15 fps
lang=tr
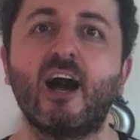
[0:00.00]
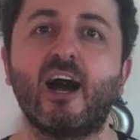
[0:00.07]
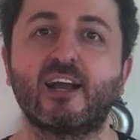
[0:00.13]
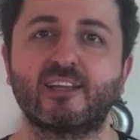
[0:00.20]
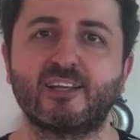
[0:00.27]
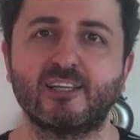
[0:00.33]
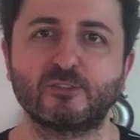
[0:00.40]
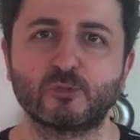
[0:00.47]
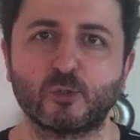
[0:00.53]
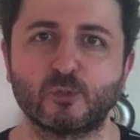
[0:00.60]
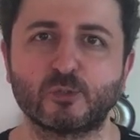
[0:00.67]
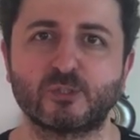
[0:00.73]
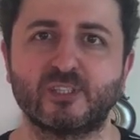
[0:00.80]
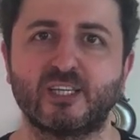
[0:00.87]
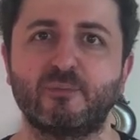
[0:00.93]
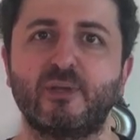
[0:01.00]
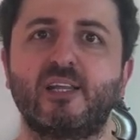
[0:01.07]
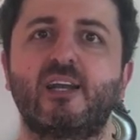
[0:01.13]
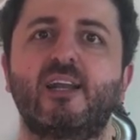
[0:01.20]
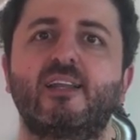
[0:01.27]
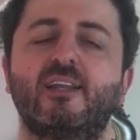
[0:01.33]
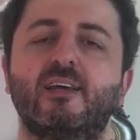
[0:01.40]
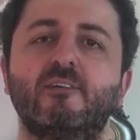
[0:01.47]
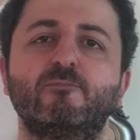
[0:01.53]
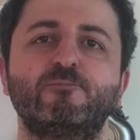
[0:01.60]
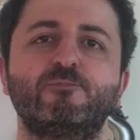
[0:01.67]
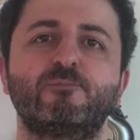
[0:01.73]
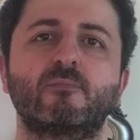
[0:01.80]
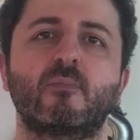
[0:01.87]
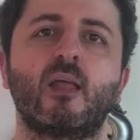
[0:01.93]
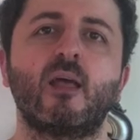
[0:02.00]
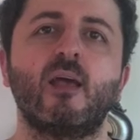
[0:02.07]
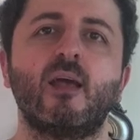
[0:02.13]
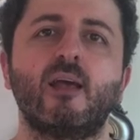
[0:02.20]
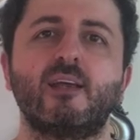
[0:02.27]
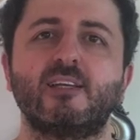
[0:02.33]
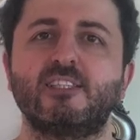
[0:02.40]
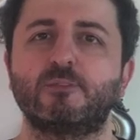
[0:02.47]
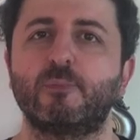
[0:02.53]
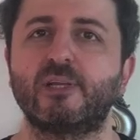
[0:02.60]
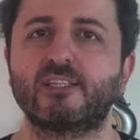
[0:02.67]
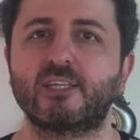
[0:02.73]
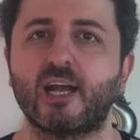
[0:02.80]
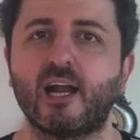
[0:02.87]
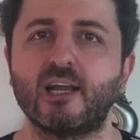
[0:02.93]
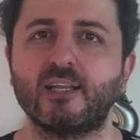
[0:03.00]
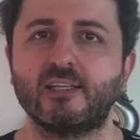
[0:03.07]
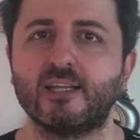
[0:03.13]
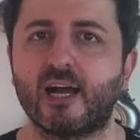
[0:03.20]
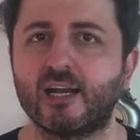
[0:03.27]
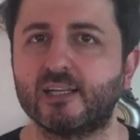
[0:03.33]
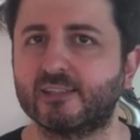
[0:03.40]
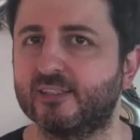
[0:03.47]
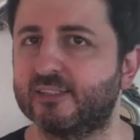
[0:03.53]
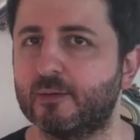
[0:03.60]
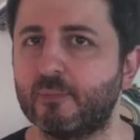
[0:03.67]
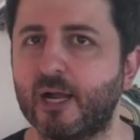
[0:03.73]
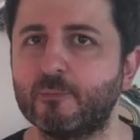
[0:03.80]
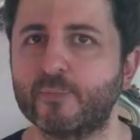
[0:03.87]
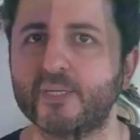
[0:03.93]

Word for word: anket sonuçları belirledi. Hizmetkar liderlikte temel